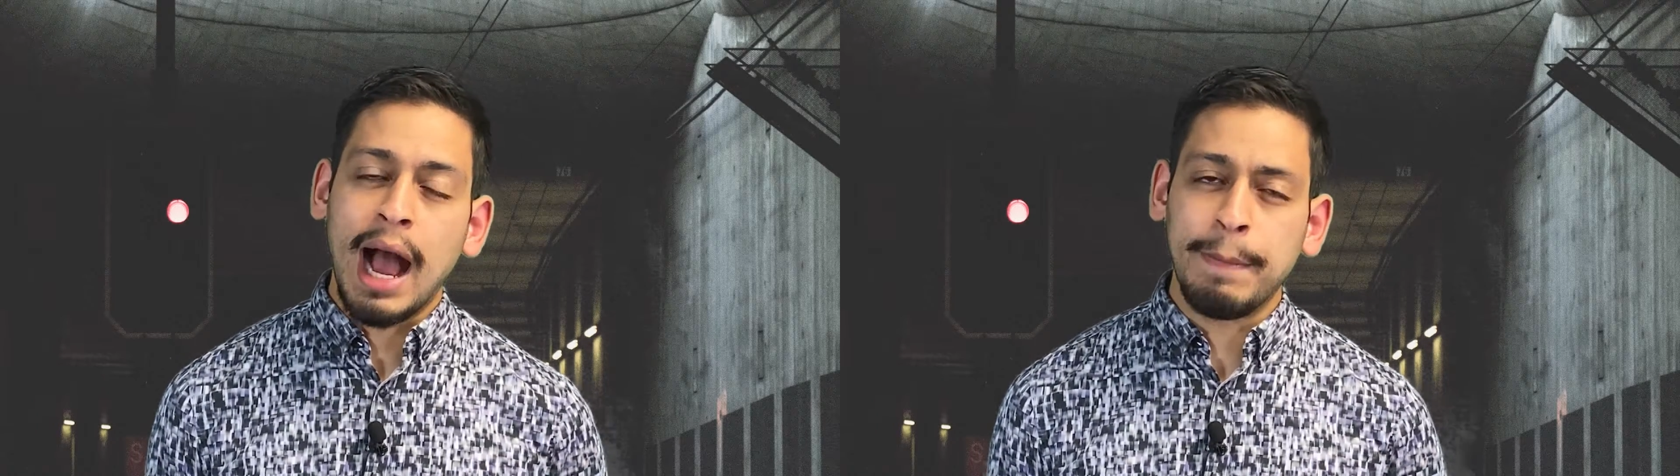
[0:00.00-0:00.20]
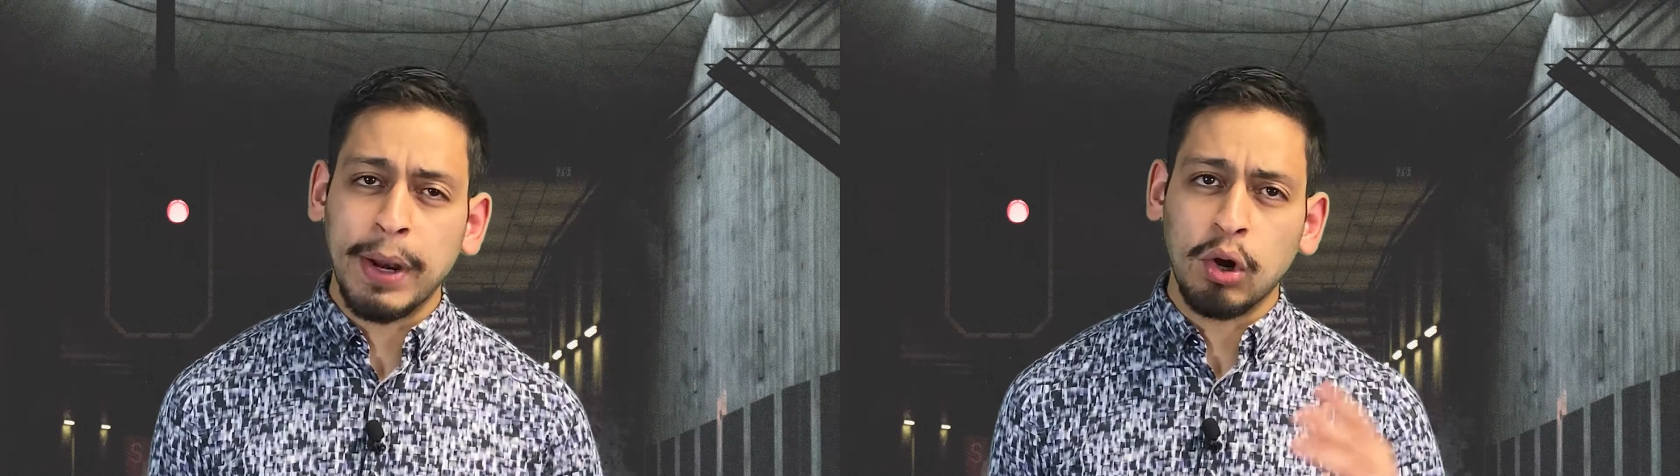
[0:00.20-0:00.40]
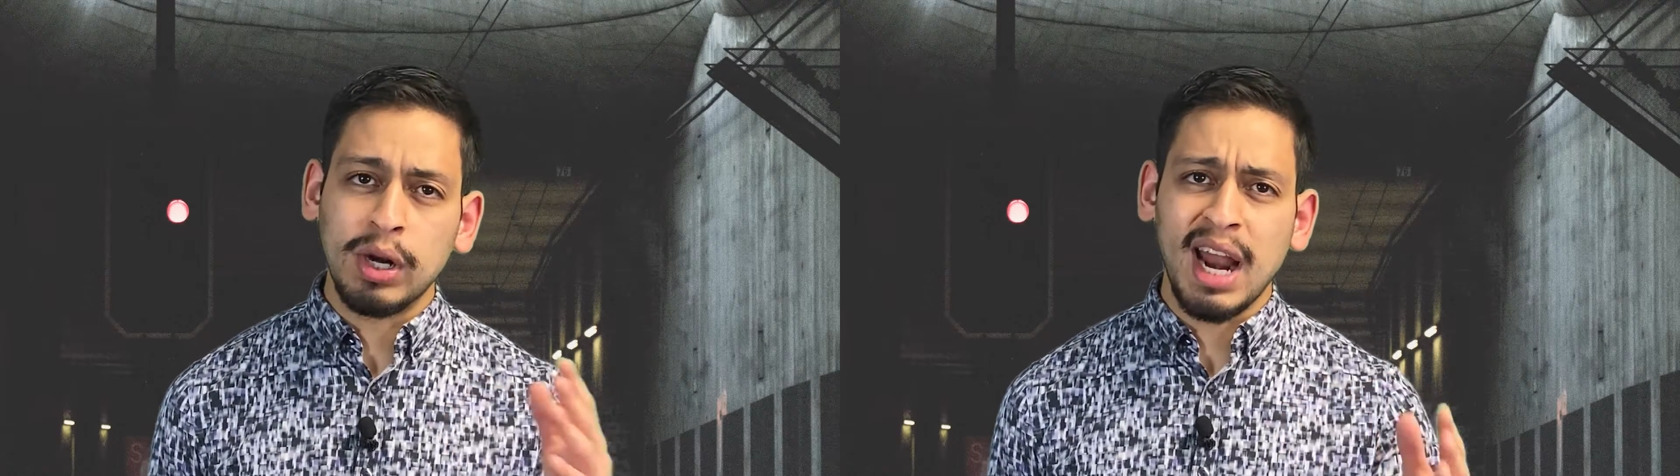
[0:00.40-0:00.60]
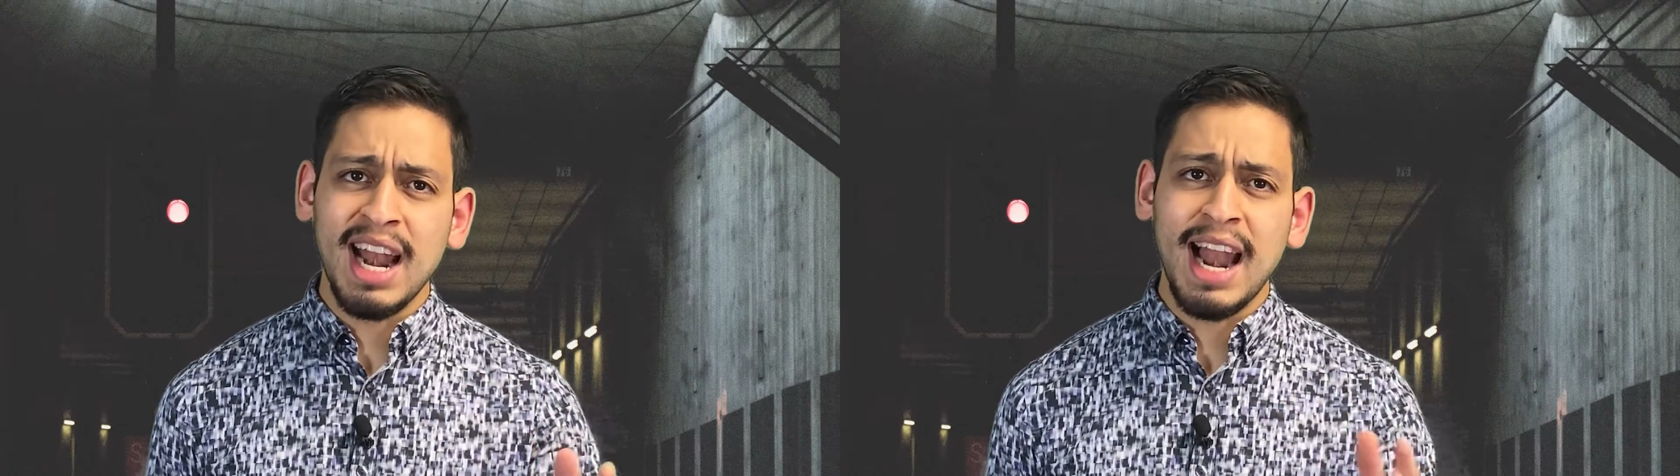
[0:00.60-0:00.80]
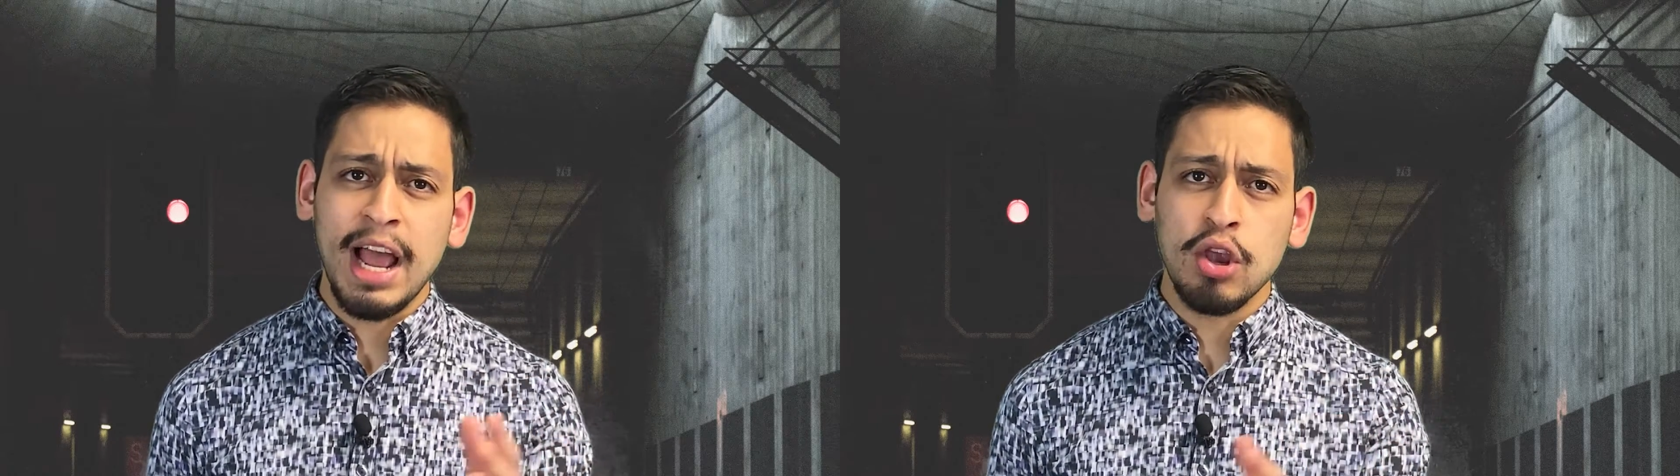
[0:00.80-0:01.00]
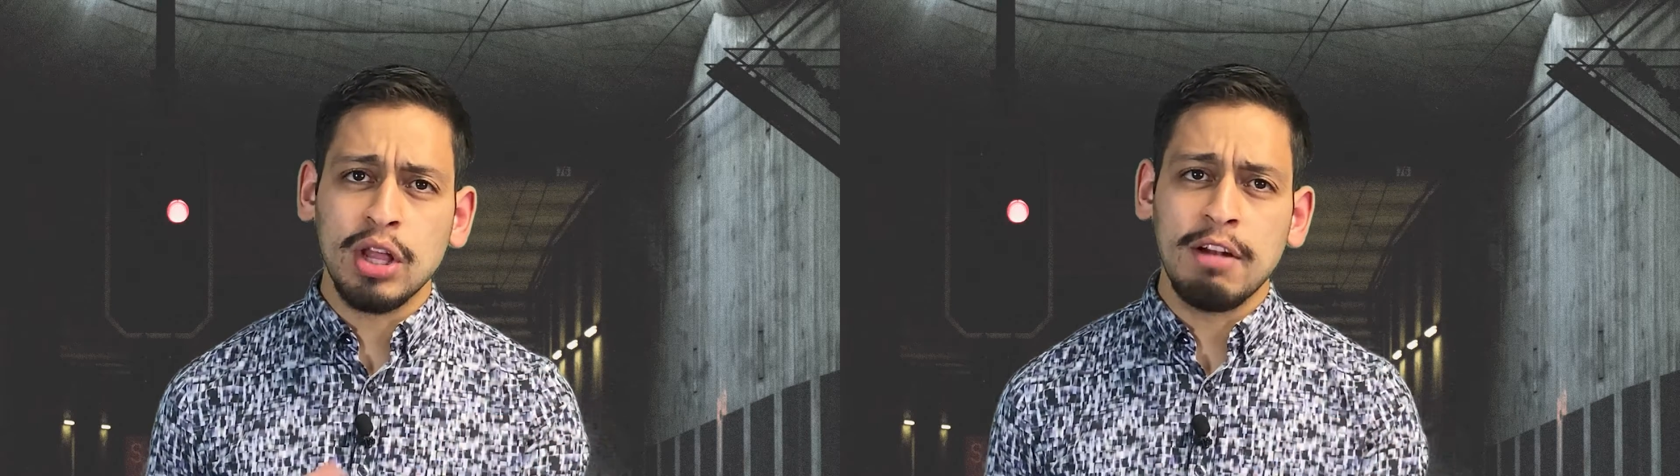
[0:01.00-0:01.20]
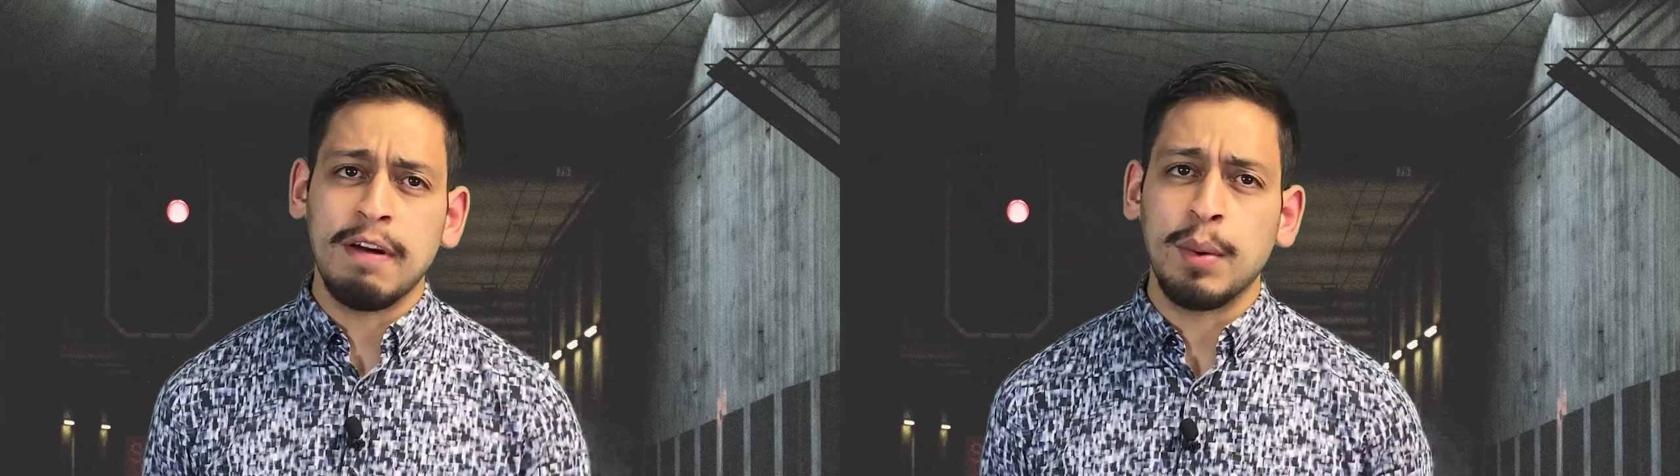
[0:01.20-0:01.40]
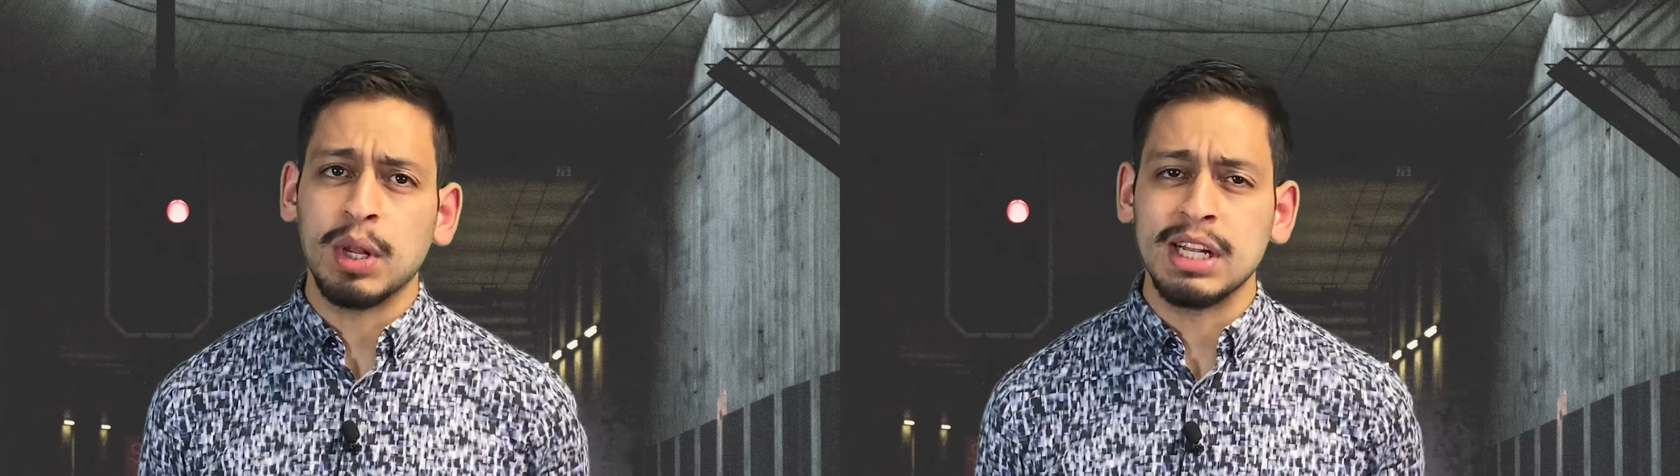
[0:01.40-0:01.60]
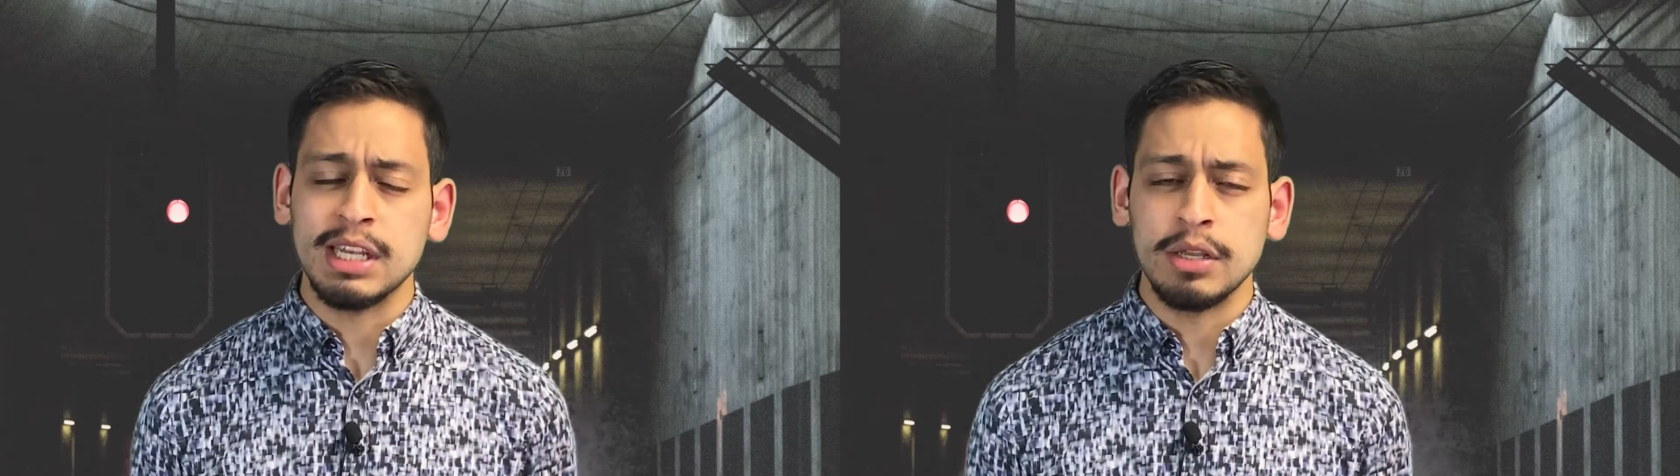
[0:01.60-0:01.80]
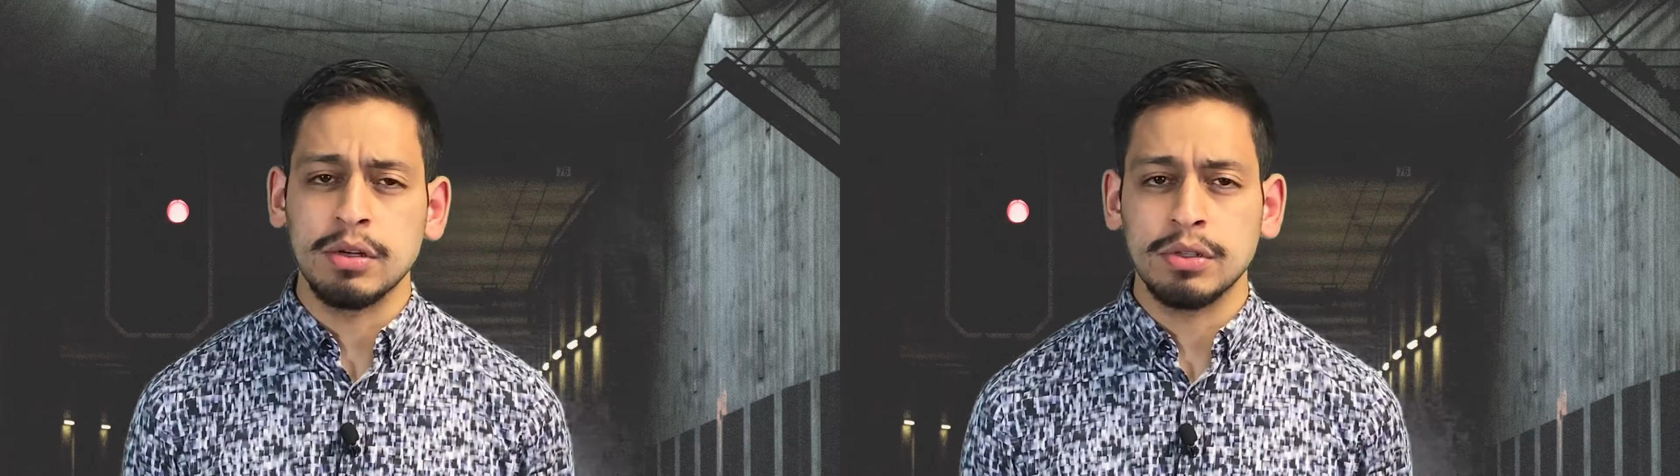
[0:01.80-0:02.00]
a pregonar el año del favor del
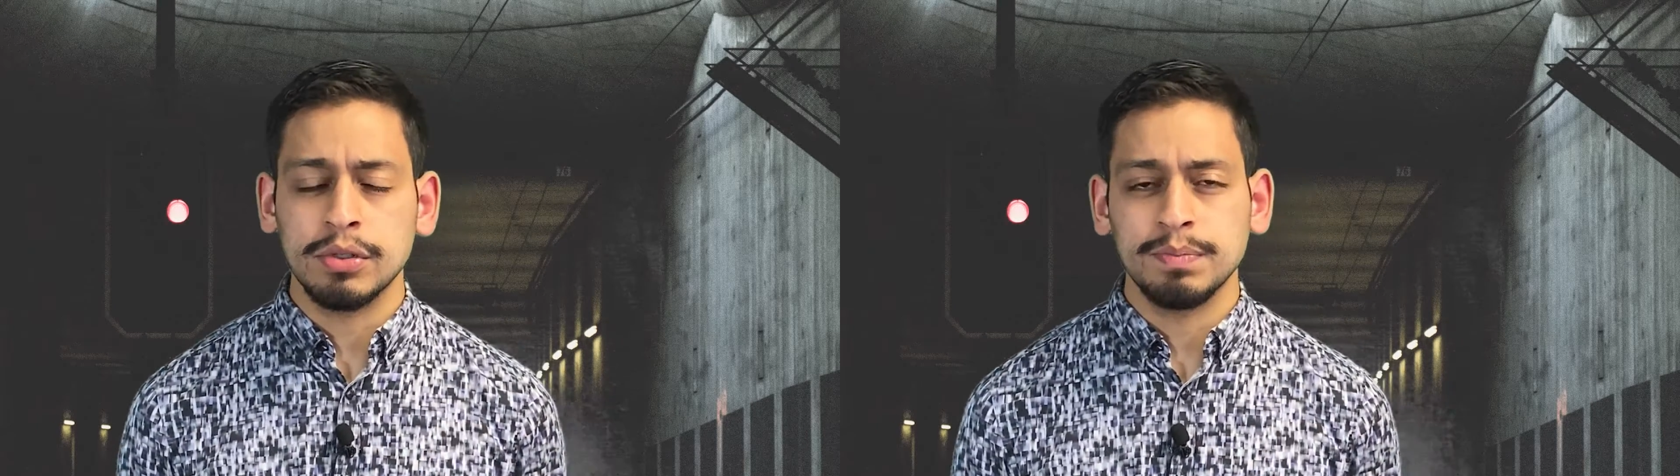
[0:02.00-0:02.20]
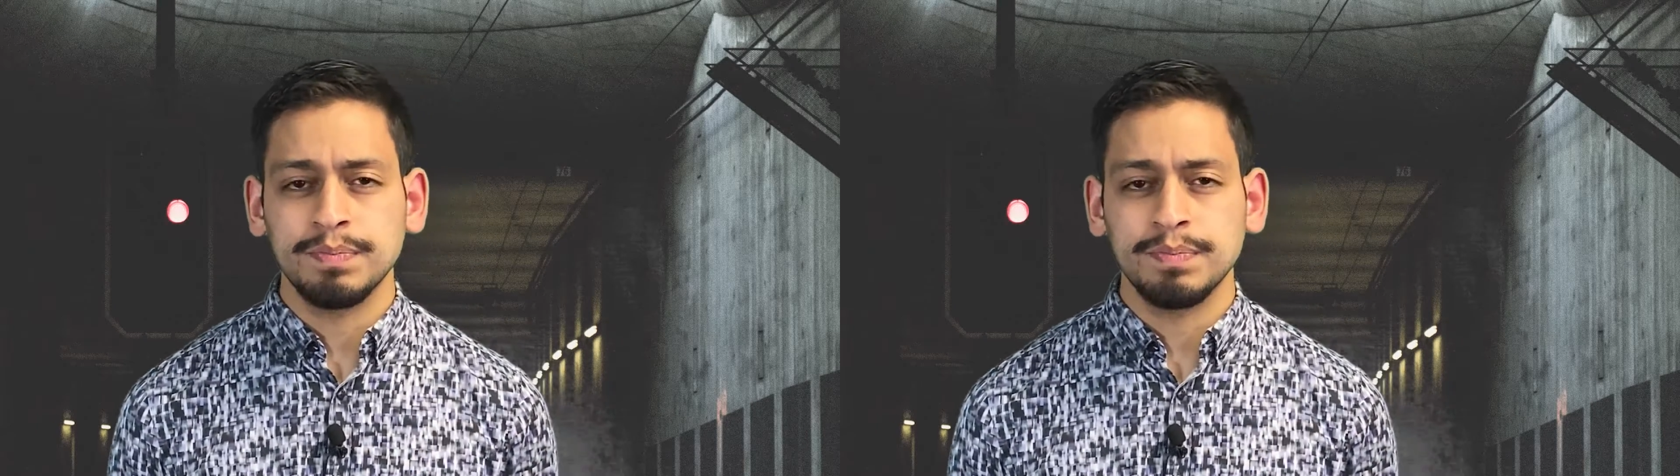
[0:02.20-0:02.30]
Señor.